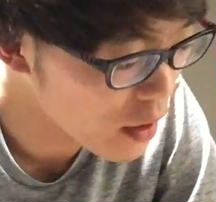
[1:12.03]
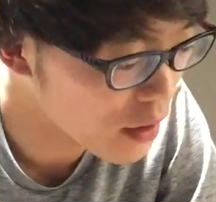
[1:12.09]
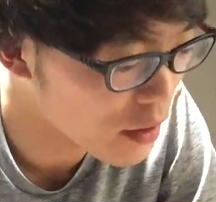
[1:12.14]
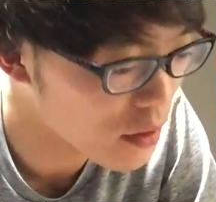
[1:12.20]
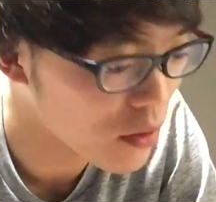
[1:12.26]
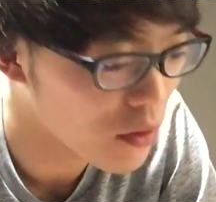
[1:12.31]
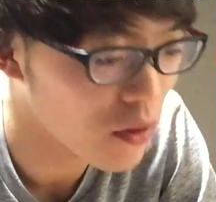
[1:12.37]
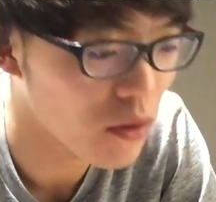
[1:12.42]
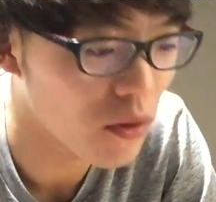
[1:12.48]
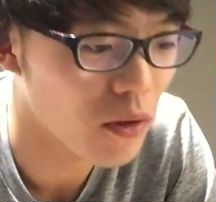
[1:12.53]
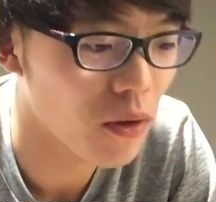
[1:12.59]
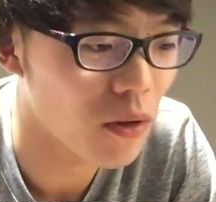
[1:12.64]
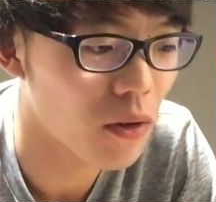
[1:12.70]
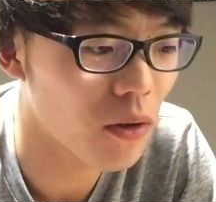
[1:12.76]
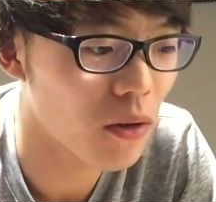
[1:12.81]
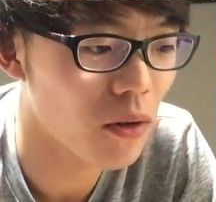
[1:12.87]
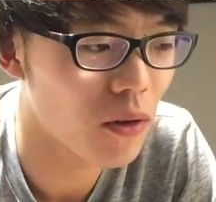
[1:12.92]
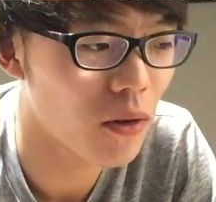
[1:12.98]
えっ
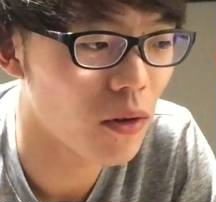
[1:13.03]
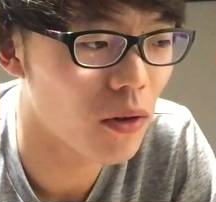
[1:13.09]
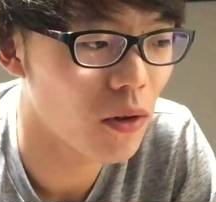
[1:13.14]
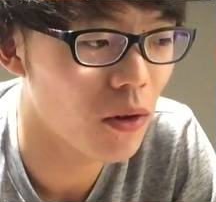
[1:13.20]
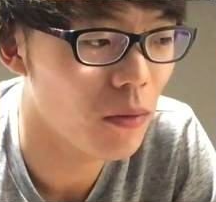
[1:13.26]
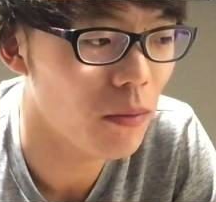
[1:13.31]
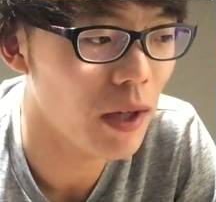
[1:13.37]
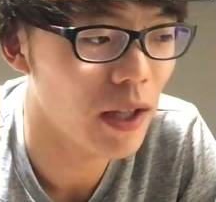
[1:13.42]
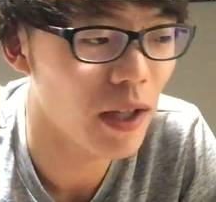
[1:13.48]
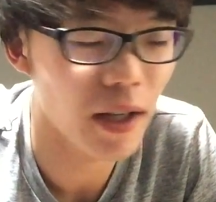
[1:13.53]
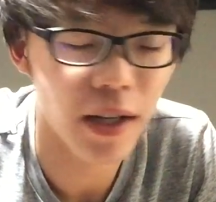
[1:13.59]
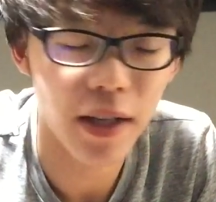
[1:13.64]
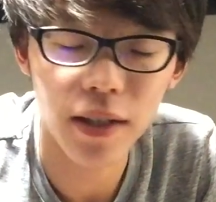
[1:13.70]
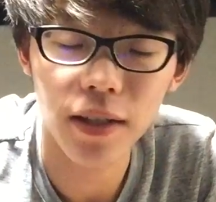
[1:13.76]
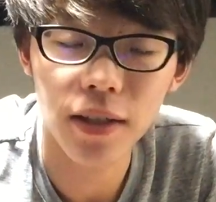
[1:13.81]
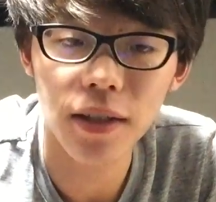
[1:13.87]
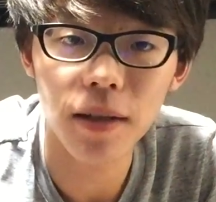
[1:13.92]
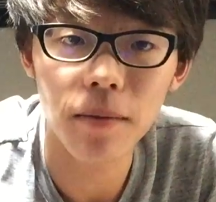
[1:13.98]
と、まあ家
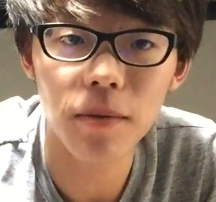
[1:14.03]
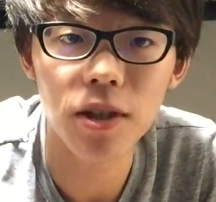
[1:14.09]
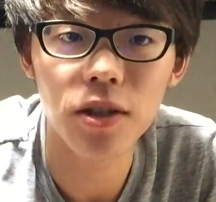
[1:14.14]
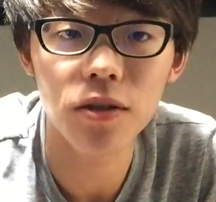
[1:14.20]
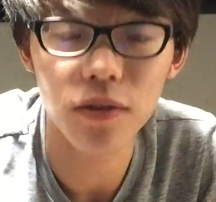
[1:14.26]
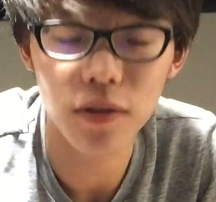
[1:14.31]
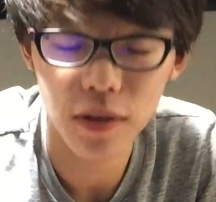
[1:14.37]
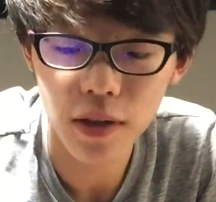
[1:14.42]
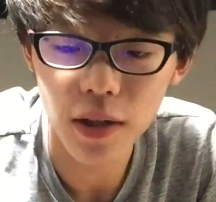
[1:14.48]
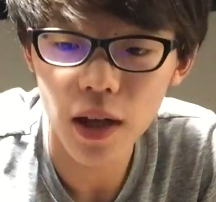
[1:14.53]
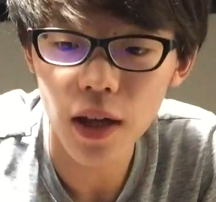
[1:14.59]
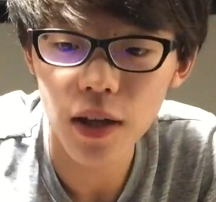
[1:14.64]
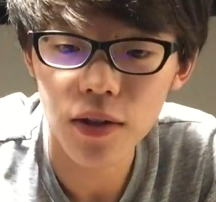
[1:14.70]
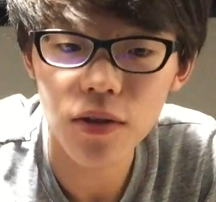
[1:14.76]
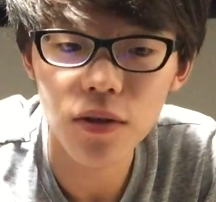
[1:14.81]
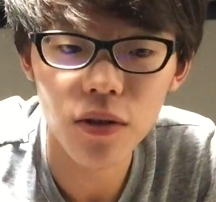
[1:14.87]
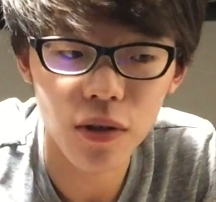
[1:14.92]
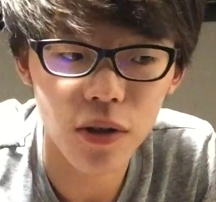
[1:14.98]
帰ってきて飯食っ
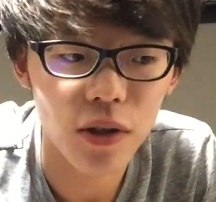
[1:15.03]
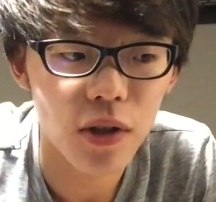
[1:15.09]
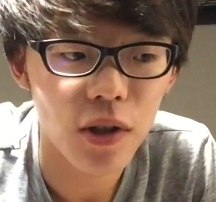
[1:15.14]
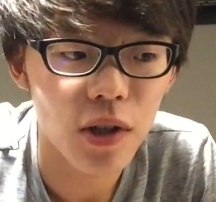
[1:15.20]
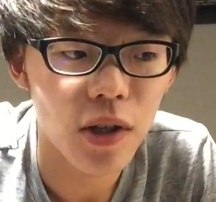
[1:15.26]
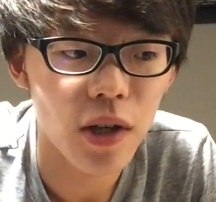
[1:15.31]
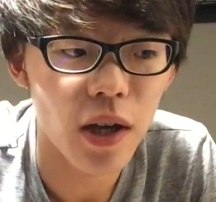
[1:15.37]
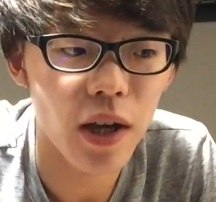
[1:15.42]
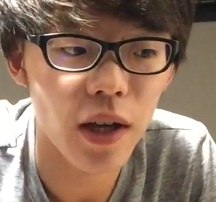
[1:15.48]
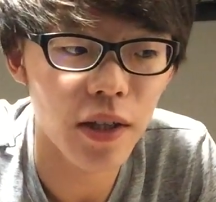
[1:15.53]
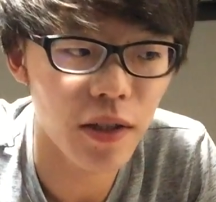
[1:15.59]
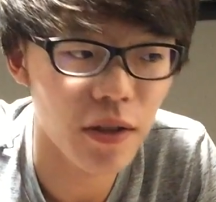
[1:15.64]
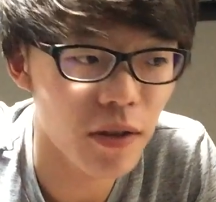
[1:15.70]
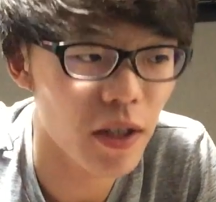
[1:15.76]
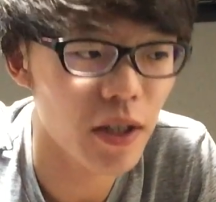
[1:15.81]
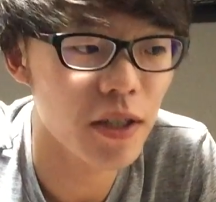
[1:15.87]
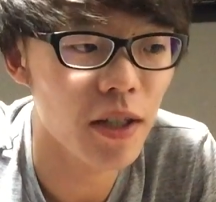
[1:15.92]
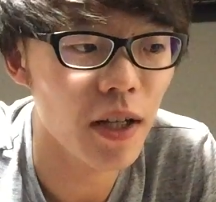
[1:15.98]
て、すぐ、えー、
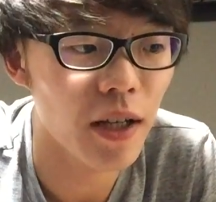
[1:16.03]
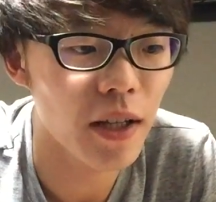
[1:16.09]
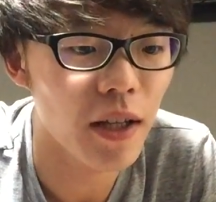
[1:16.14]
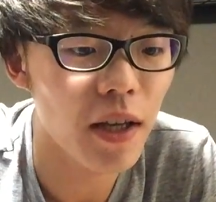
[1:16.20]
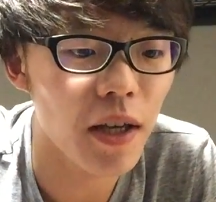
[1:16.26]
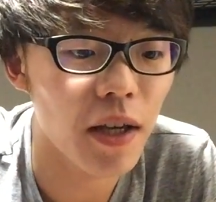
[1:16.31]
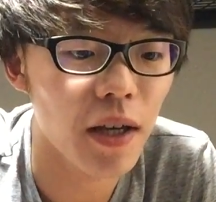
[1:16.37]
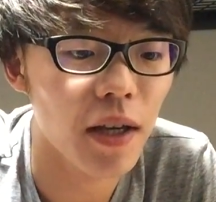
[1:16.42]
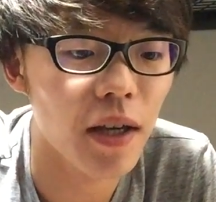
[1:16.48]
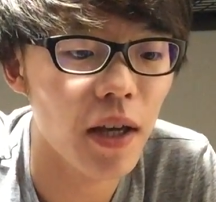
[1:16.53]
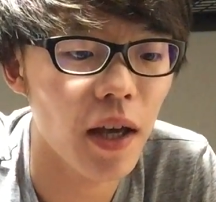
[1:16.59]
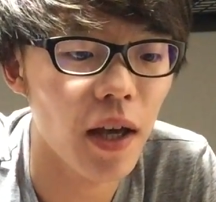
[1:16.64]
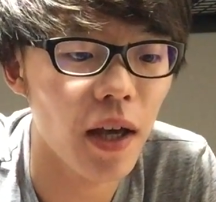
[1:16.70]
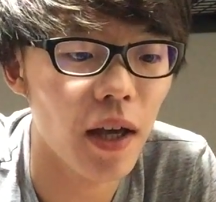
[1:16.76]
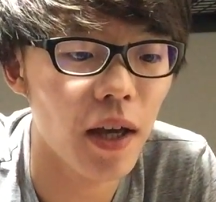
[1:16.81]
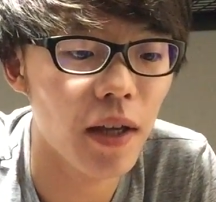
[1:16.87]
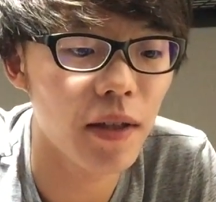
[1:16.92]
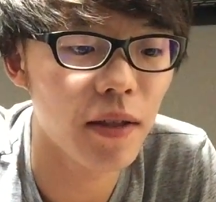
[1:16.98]
昼寝しないで、
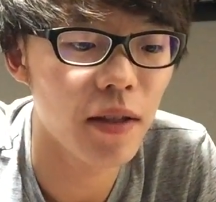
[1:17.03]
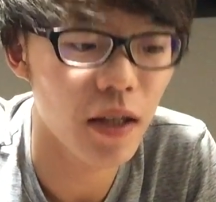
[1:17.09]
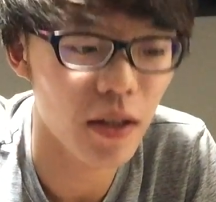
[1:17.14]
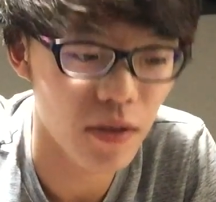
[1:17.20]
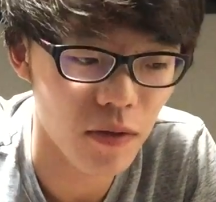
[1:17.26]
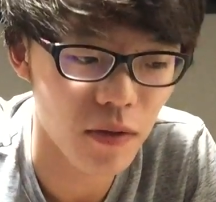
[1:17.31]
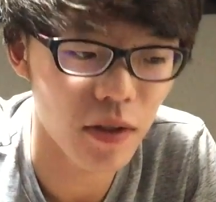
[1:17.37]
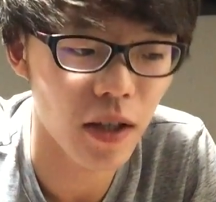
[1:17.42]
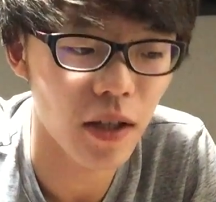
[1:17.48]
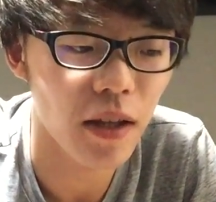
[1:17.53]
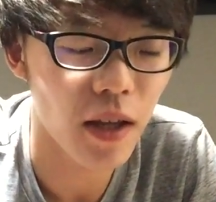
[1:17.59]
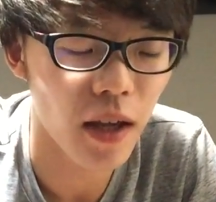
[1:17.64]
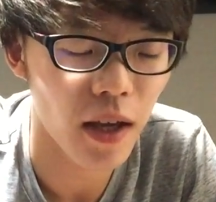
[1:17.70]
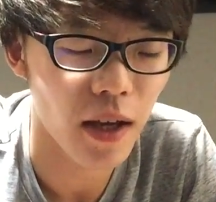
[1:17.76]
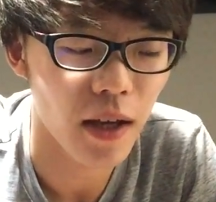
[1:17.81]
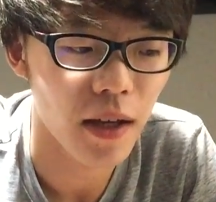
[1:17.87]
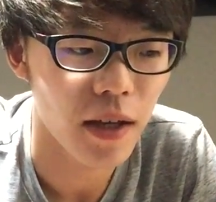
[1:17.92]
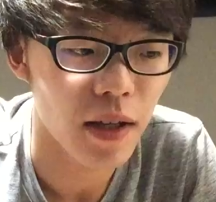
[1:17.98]
えー、ですぐ出
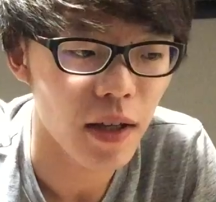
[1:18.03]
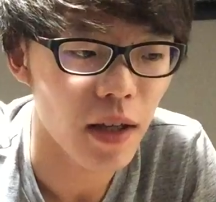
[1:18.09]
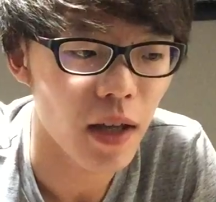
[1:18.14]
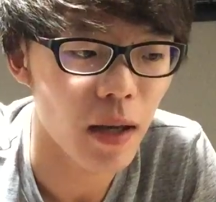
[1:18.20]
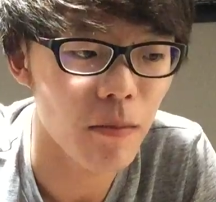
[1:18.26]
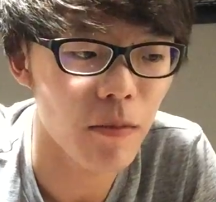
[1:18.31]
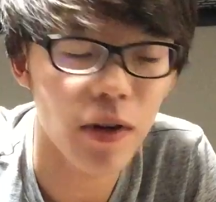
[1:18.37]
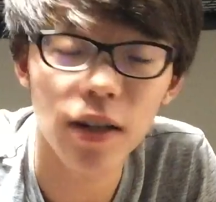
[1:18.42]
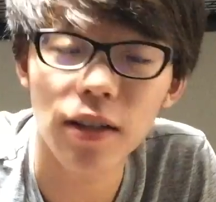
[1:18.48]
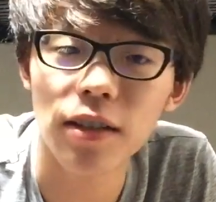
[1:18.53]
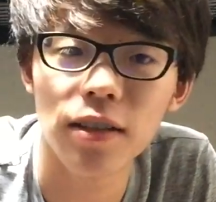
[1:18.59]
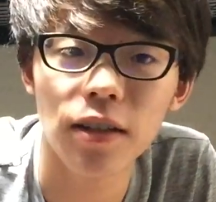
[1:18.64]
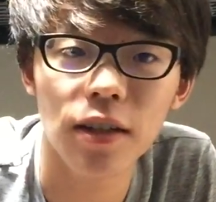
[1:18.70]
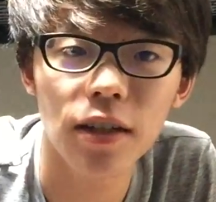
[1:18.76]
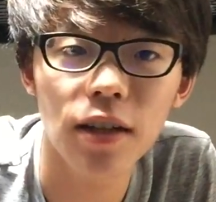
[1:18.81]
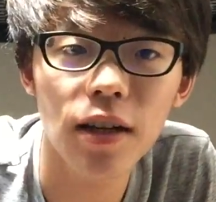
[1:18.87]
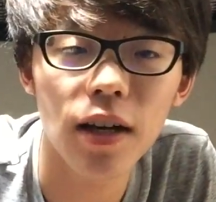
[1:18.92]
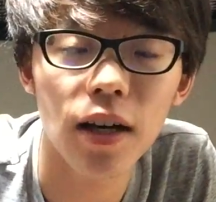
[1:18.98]
て、えー、向かった
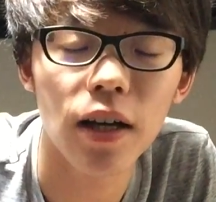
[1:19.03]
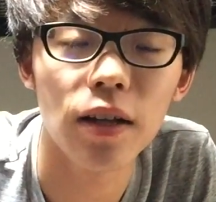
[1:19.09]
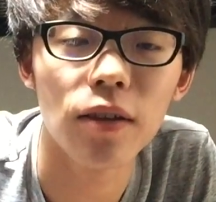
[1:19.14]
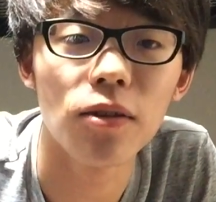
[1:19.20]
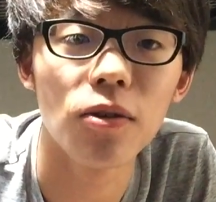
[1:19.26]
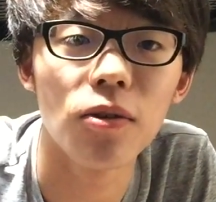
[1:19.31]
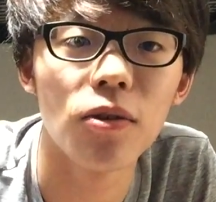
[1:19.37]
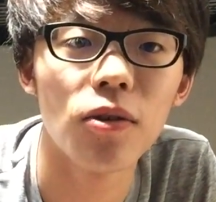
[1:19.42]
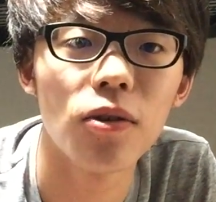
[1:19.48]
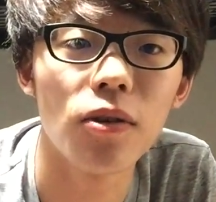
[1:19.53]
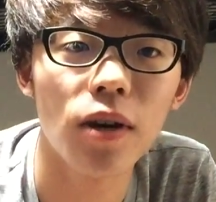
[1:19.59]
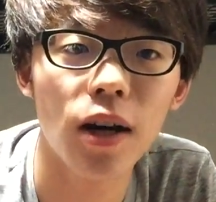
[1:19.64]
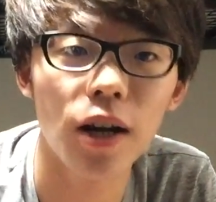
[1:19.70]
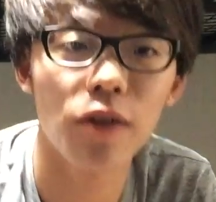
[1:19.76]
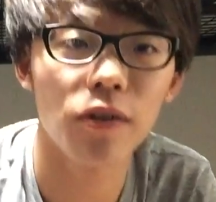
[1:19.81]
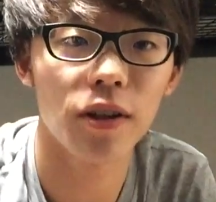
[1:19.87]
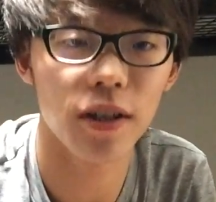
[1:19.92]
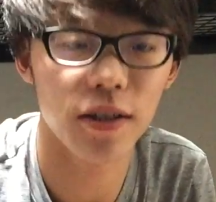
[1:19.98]
先が、えっと、
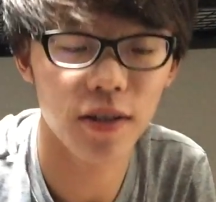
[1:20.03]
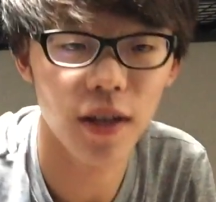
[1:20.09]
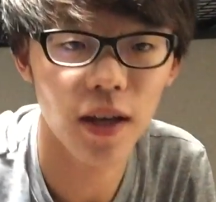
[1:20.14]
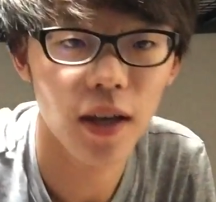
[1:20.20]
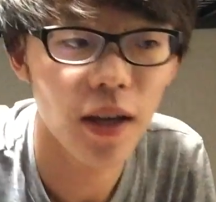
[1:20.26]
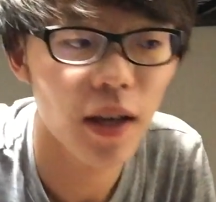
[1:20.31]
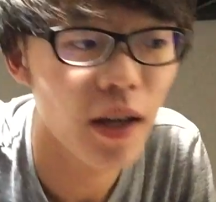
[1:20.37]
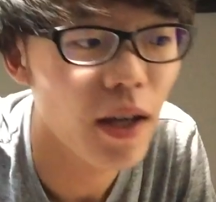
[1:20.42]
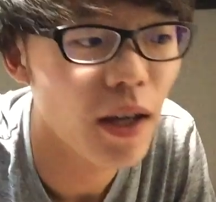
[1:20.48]
カラオケですね。